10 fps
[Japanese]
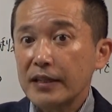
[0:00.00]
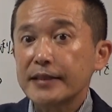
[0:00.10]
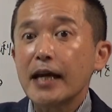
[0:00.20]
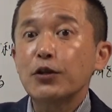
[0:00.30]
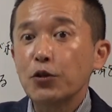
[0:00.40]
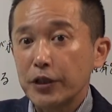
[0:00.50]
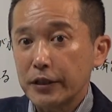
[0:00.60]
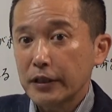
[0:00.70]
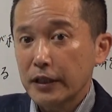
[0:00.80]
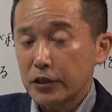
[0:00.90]
材料費
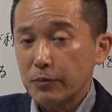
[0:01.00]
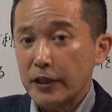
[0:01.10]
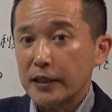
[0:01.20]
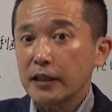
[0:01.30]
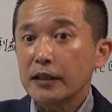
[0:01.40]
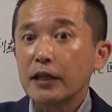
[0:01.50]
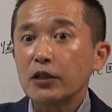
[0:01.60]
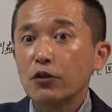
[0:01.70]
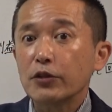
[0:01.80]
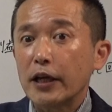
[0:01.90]
つまり種代
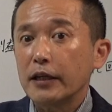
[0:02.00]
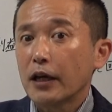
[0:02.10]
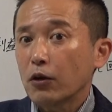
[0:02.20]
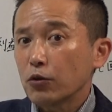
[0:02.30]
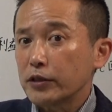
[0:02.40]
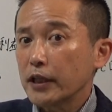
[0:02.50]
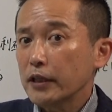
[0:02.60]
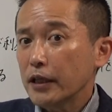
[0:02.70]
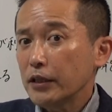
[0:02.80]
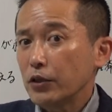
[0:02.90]
肥料代この種
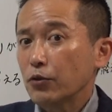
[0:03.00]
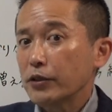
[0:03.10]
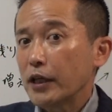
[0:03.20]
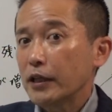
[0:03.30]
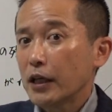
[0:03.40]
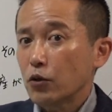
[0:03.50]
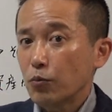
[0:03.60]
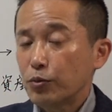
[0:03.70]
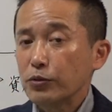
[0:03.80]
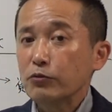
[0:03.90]
代肥料代の
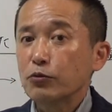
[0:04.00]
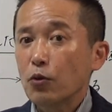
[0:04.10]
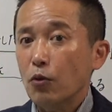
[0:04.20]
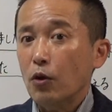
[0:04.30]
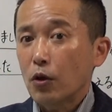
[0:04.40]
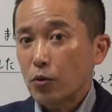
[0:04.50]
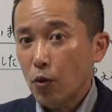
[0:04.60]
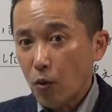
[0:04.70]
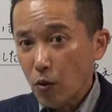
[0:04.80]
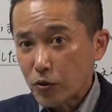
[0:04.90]
分を
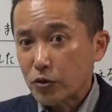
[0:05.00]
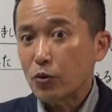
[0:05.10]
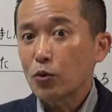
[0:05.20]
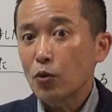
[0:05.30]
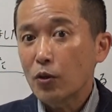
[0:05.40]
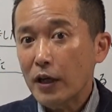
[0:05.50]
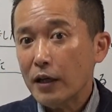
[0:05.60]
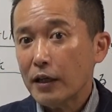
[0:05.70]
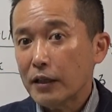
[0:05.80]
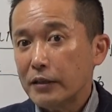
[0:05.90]
残すこと
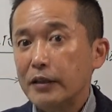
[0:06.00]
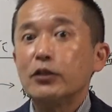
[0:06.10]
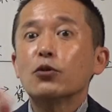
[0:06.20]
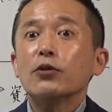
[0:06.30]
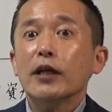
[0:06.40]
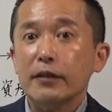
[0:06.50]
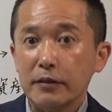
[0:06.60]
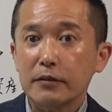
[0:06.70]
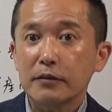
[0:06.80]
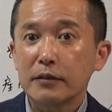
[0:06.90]
が理想なんで
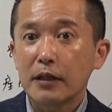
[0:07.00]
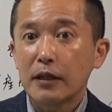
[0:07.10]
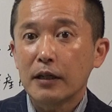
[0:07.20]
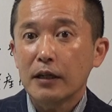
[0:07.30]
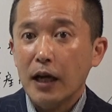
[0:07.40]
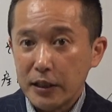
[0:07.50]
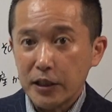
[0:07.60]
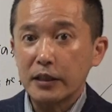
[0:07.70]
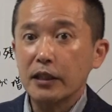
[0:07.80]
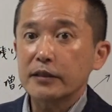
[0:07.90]
す。はい
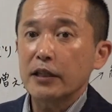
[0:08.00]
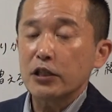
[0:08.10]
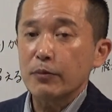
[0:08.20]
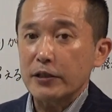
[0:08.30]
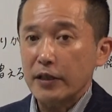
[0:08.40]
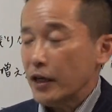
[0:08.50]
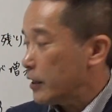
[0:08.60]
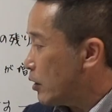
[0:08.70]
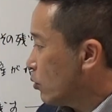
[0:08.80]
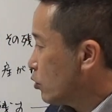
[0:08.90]
じゃあ一旦整理します
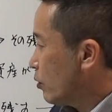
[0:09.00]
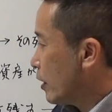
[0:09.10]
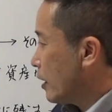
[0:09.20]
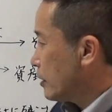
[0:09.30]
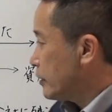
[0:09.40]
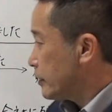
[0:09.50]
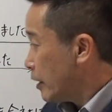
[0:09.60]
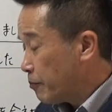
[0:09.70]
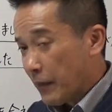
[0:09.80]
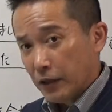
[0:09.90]
ね。ってことは
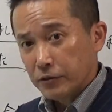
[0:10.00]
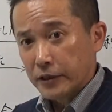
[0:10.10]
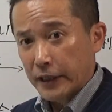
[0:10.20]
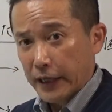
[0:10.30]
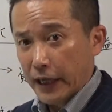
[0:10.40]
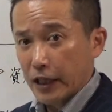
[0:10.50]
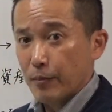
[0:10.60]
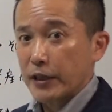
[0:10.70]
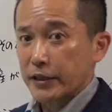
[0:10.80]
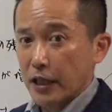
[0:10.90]
2,000万売上上げ
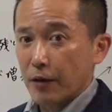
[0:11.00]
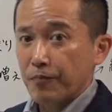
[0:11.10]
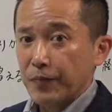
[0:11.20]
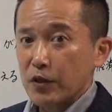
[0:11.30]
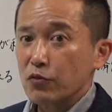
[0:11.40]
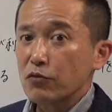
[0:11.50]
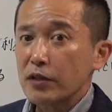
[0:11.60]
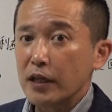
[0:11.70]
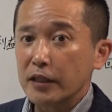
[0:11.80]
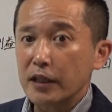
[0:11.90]
ましたでその
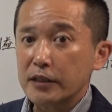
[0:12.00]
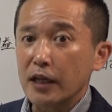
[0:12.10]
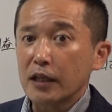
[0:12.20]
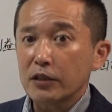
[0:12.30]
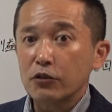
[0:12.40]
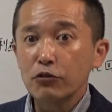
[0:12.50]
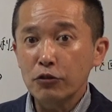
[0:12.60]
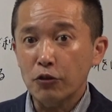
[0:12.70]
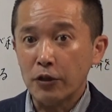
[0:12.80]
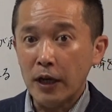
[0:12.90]
中でじゃあ給
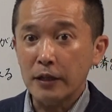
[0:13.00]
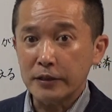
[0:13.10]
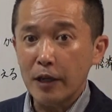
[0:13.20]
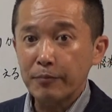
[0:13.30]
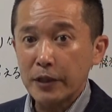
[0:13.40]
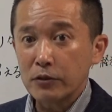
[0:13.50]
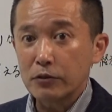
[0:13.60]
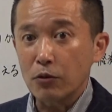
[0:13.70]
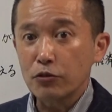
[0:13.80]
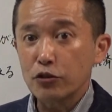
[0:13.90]
料が
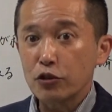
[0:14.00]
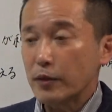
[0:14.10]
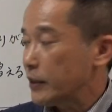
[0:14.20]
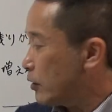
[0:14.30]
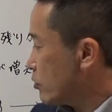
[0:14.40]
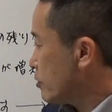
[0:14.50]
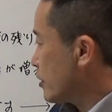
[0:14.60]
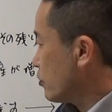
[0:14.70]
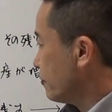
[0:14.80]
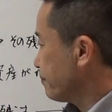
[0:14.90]
360万だとしま
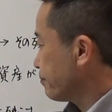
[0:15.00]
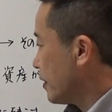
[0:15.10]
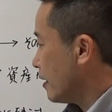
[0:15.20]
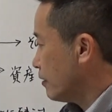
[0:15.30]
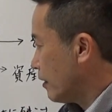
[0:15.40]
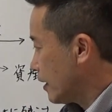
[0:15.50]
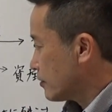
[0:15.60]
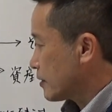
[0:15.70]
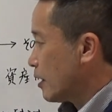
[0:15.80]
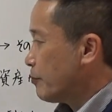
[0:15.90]
しょうまあ分かりや
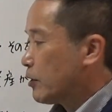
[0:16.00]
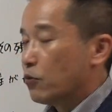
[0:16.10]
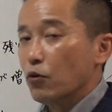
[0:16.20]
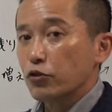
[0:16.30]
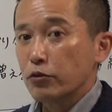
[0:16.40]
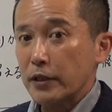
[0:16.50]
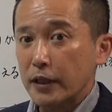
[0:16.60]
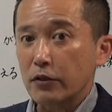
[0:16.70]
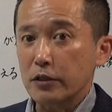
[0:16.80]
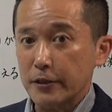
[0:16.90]
すく350万
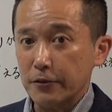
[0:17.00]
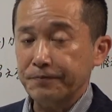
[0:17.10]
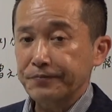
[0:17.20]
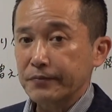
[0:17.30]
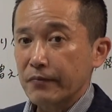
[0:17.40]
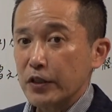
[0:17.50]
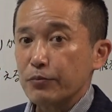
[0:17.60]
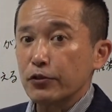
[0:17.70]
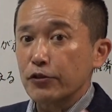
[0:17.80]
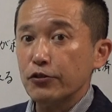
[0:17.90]
だとしましょう自
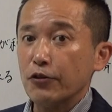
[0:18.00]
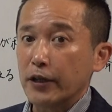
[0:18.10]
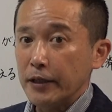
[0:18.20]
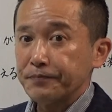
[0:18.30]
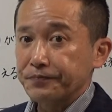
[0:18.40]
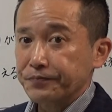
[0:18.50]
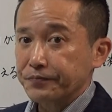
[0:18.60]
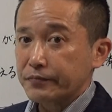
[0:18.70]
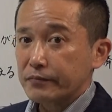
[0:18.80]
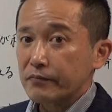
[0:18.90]
分の給料がね。
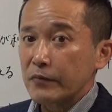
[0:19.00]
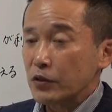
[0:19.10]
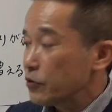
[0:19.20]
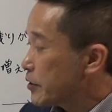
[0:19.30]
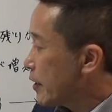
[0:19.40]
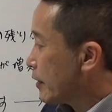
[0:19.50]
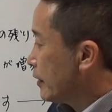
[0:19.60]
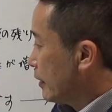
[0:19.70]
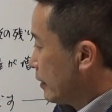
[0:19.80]
そして